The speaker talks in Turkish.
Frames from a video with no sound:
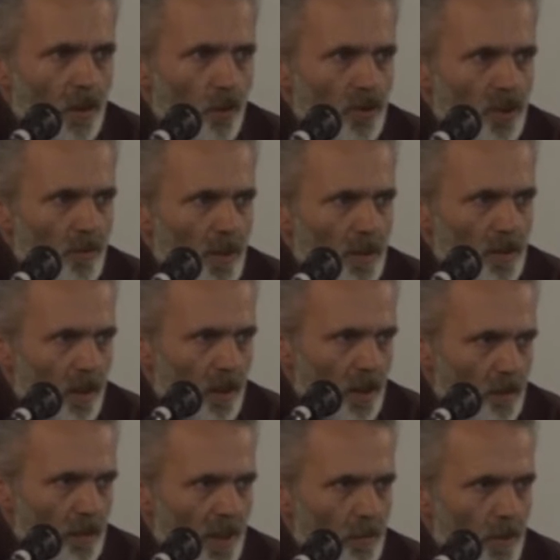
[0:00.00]
O zaman Halil
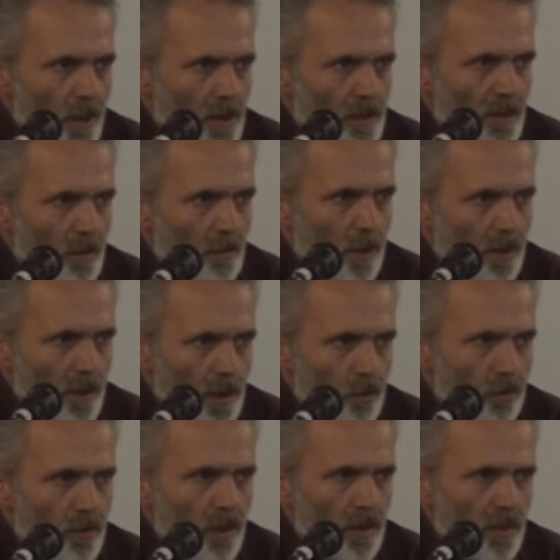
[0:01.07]
İbrahim Aleyhisselam Allah
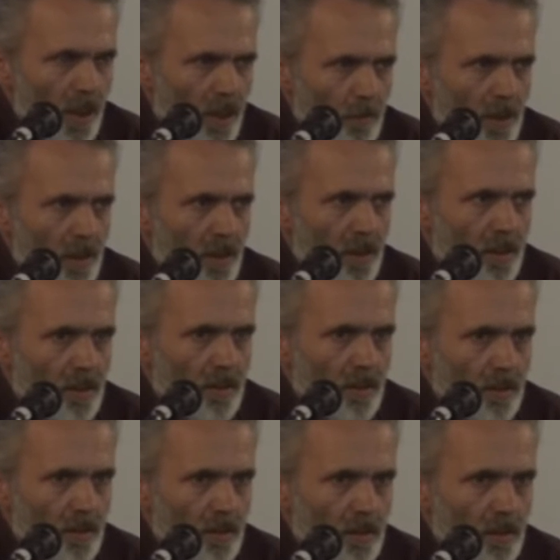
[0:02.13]
Resulü'nden daha mı ileridir?
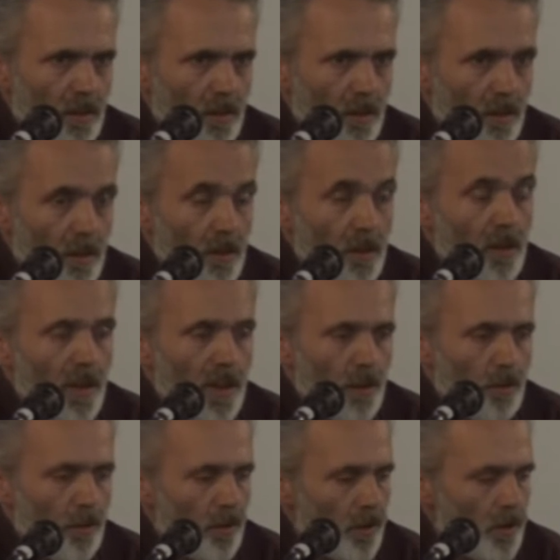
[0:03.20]
Değil
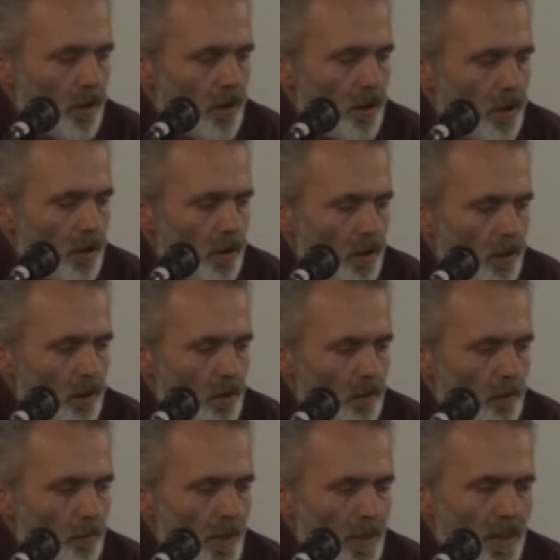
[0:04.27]
diyor.
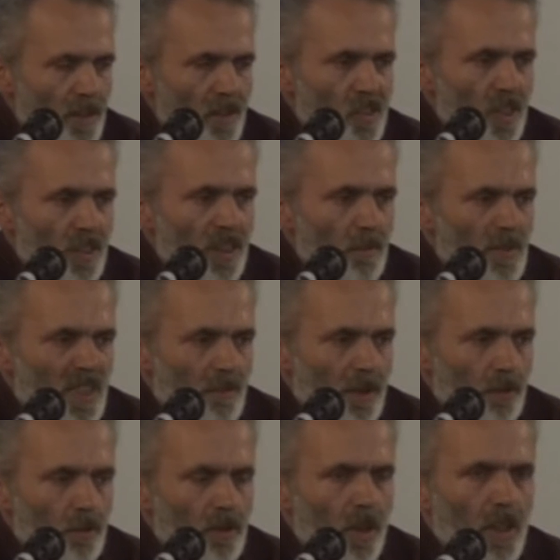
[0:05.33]
Merkeze çektiğimiz
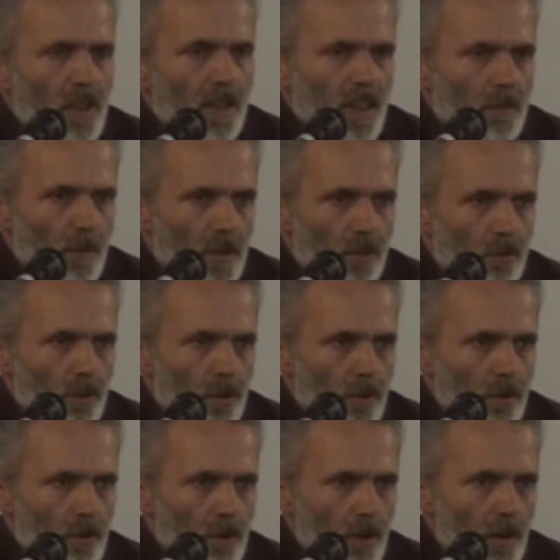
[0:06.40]
zaman diyor daire kalmaz diyor.
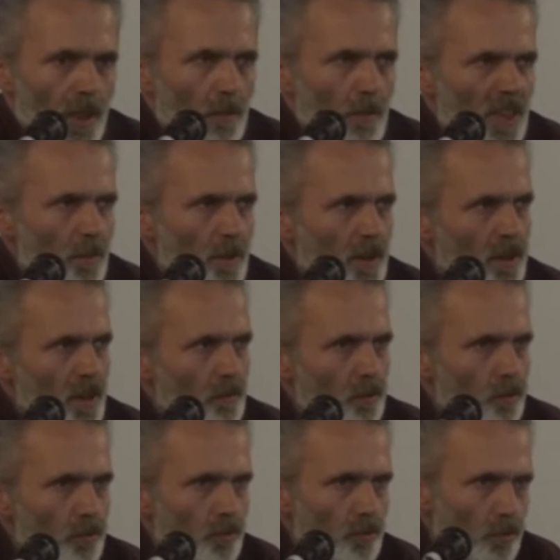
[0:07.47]
Yani matematikte bir
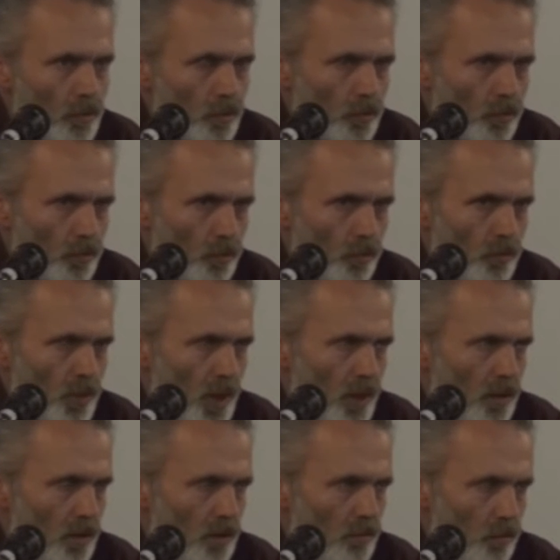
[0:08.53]

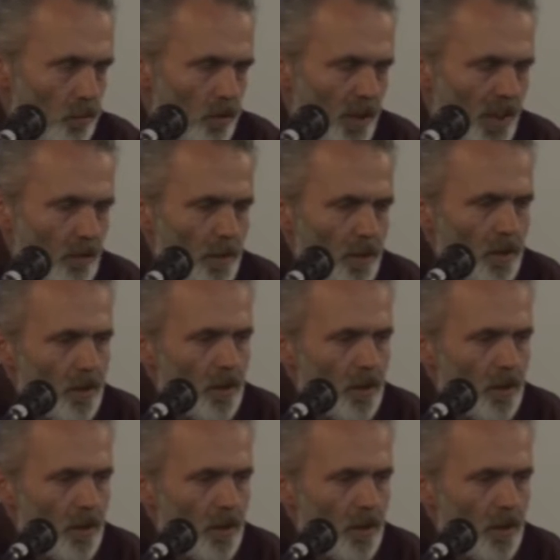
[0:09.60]
şeydir, tanımı.